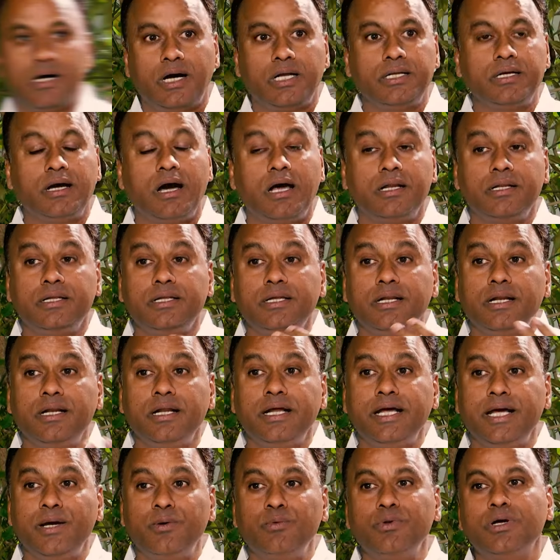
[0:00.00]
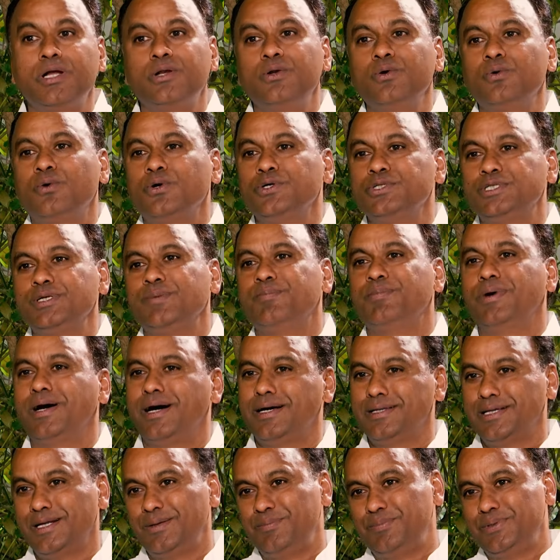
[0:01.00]
కానీ ఆ నిర్ణయం నన్ను కొంచెం
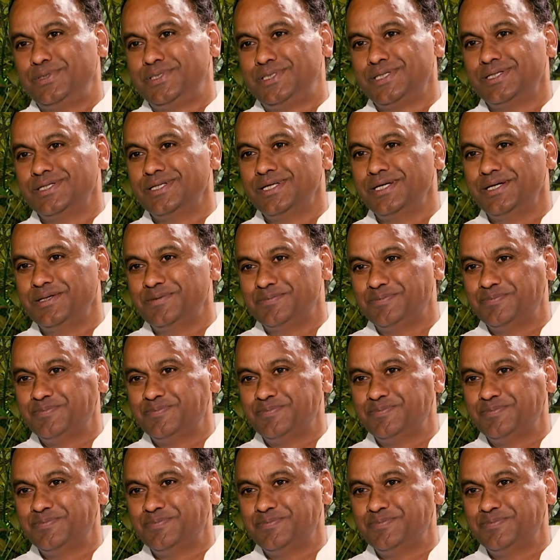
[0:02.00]
బాధ అనిపించింది